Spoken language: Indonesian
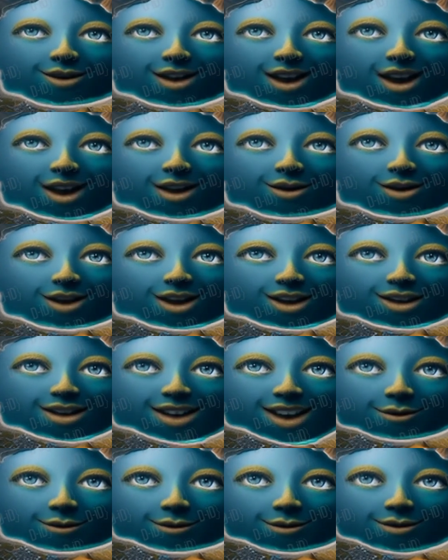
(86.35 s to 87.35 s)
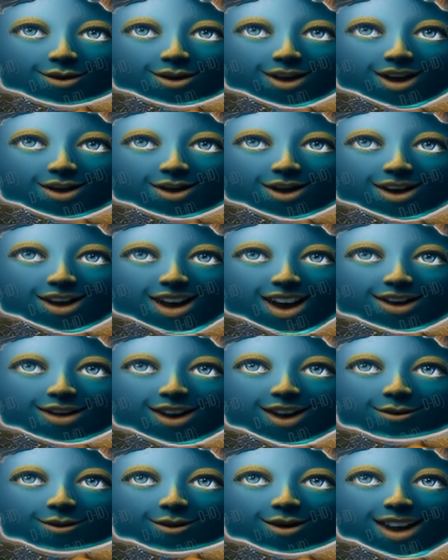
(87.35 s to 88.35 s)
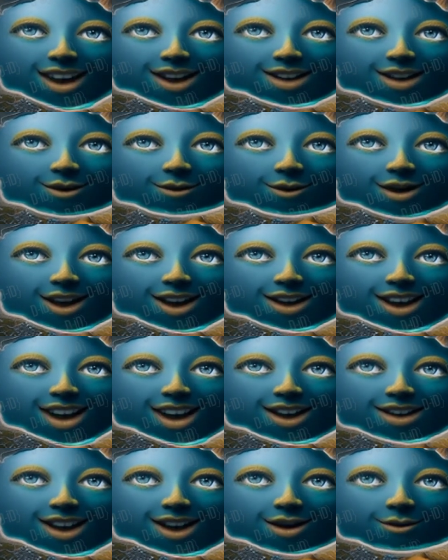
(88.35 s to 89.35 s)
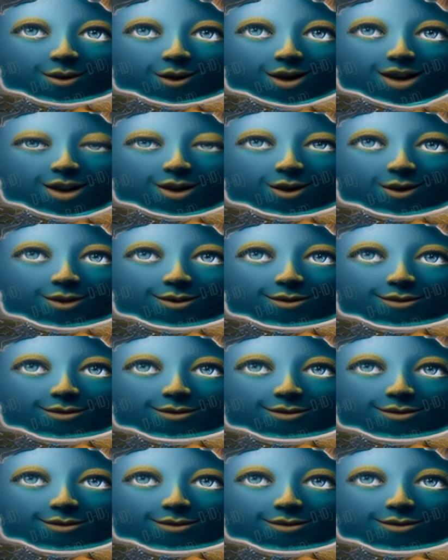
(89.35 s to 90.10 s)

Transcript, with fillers: Karena gelap, sang naga tak melihat keberadaan kampung itu.